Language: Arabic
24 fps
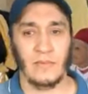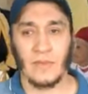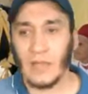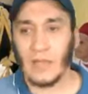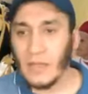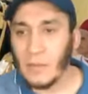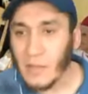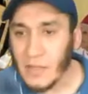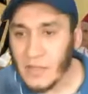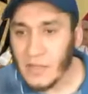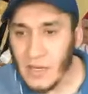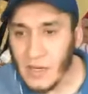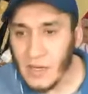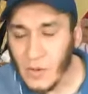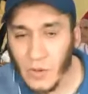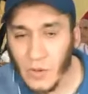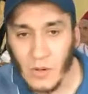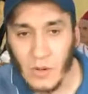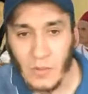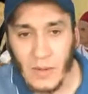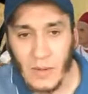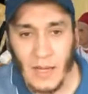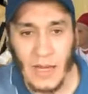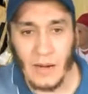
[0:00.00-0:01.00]
كما
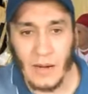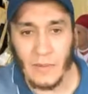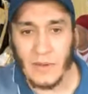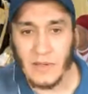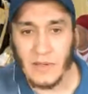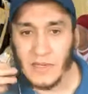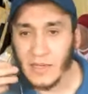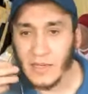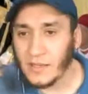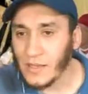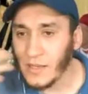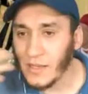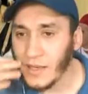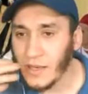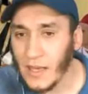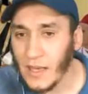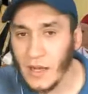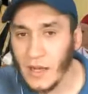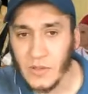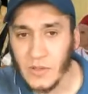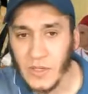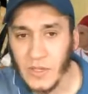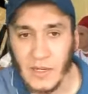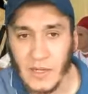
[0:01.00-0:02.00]
تيقولوا المغاربة جات
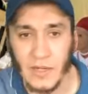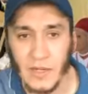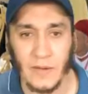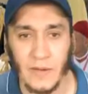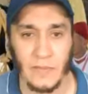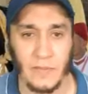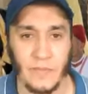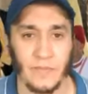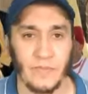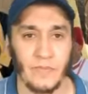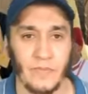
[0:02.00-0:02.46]
هكذاك